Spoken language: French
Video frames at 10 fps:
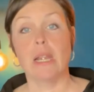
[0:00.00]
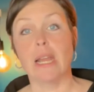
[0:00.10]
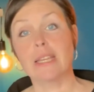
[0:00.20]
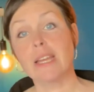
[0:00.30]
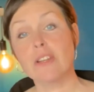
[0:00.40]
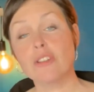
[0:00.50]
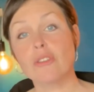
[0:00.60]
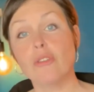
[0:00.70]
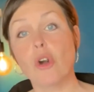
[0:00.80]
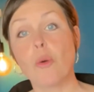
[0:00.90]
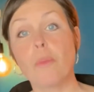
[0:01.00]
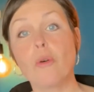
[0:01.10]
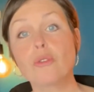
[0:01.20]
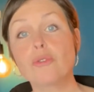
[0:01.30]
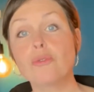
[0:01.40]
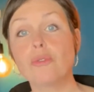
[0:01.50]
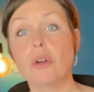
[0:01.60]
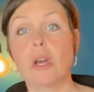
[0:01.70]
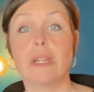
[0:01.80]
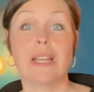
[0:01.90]
La cage leur
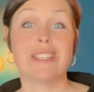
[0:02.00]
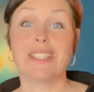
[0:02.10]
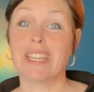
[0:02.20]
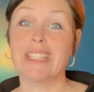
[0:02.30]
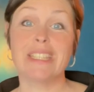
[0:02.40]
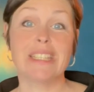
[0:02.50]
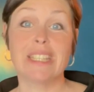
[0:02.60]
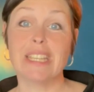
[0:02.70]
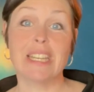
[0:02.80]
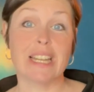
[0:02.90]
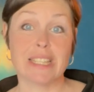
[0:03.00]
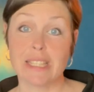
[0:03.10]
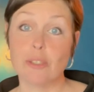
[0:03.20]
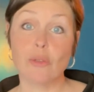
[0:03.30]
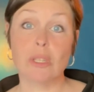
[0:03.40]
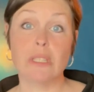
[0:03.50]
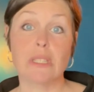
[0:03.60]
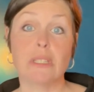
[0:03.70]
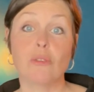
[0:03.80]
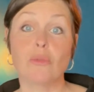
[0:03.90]
procure la sérénité et la
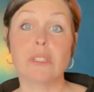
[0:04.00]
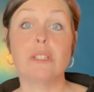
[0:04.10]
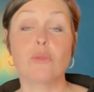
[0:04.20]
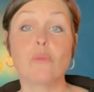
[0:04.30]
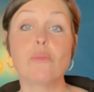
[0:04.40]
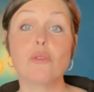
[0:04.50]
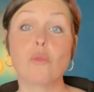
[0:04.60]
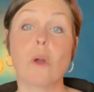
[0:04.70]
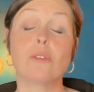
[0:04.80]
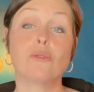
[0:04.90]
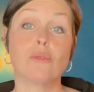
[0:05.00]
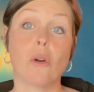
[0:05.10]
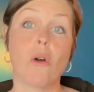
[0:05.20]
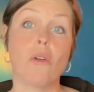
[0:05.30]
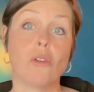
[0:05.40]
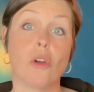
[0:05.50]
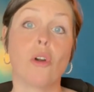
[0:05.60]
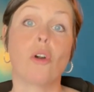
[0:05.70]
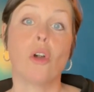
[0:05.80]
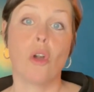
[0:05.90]
sécurité dont ils ont besoin durant
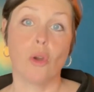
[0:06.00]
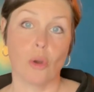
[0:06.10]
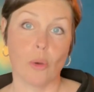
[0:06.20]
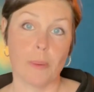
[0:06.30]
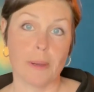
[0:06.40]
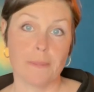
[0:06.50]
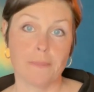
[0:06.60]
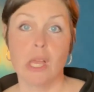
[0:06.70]
leur repas.